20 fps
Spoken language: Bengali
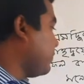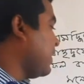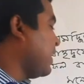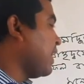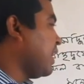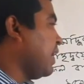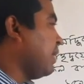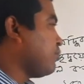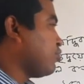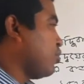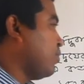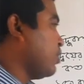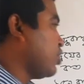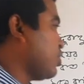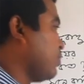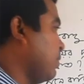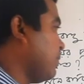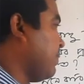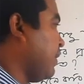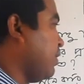কিন্তু পেয়ে গেলাম সমান
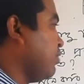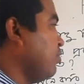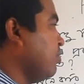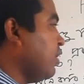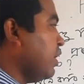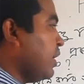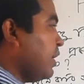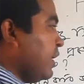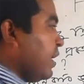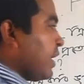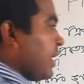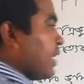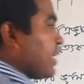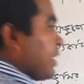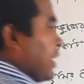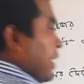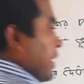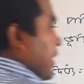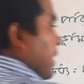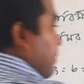সমান বাহু
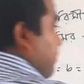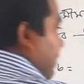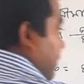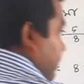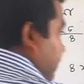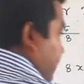এখানকার এর